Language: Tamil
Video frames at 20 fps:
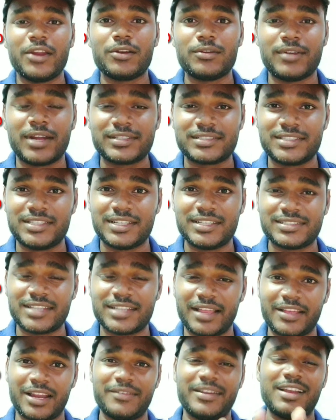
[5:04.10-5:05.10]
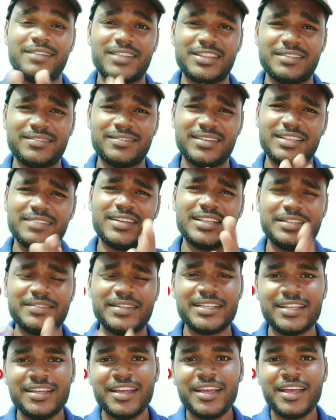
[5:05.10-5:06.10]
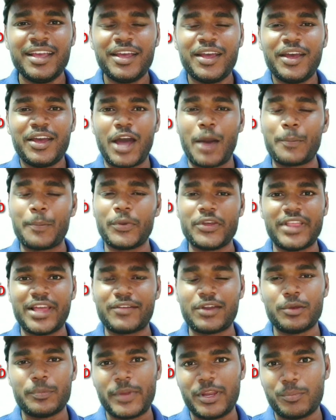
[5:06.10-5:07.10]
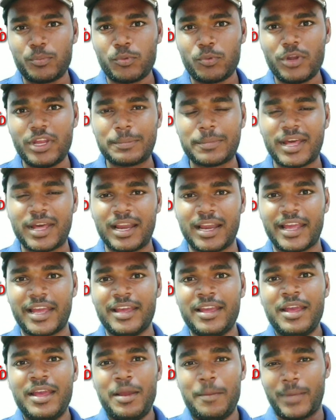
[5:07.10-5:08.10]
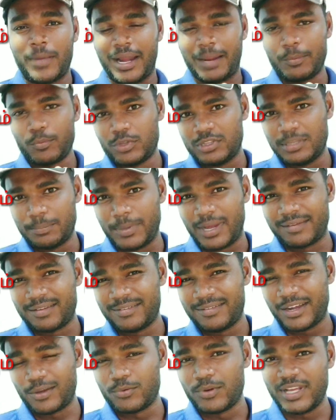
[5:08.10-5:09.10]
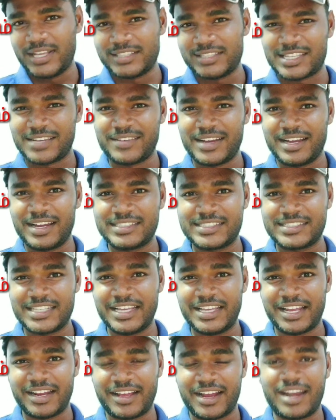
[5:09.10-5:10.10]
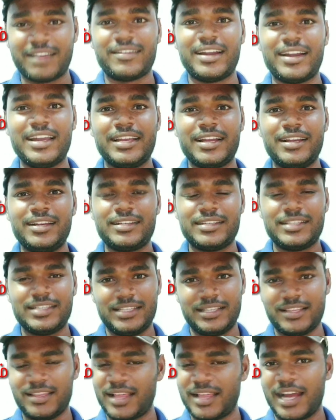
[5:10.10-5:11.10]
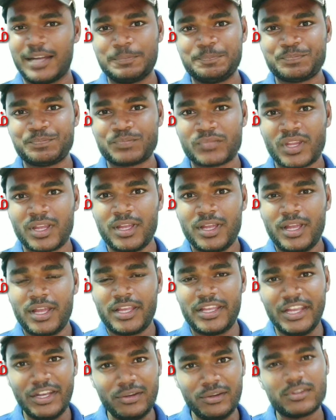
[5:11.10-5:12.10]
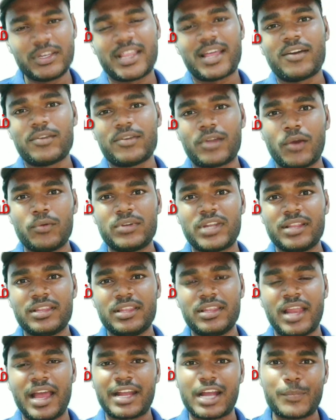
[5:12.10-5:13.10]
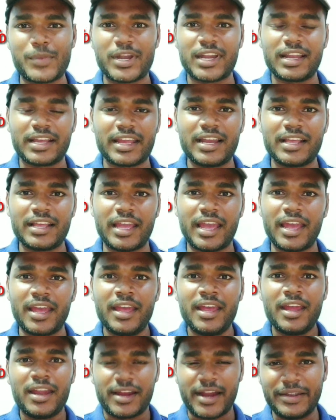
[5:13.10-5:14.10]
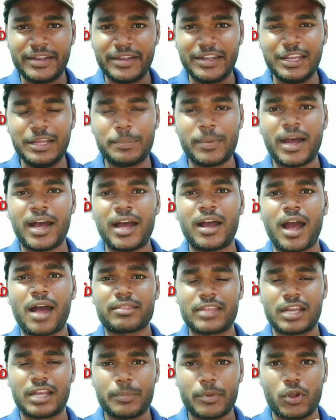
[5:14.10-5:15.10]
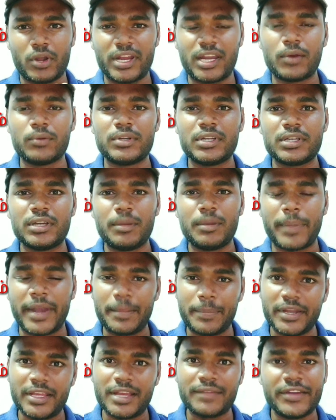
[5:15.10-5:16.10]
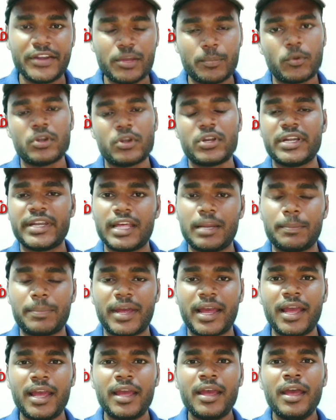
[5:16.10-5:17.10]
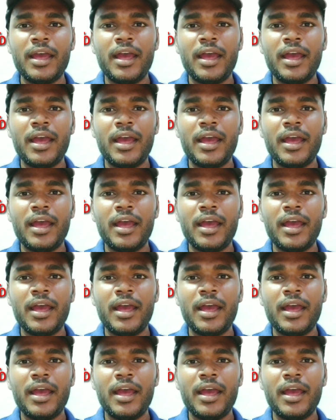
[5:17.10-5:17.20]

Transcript: இருக்கும் வருஷத்துக்கு சில தடவைகள் வந்து வந்து வந்து வந்து அப்போ எவ்வளோ பெரிய புண்ணியம் பாருங்கள் மரம் கொத்தி பரவி விடக்கூடிய சவாலில் ஜெயிக்கிறதுக்கான வழிகள் இதுதான் இன்னும் ஏதாவது டவுட் இருந்ததுன்னா கமெண்ட்ல கேளுங்க கண்டிப்பாக அத்தனை பேருடைய டவுட்டுக்கு படிப்படியாக வீடியோ போட்டுக்கிட்டே இருப்பேன்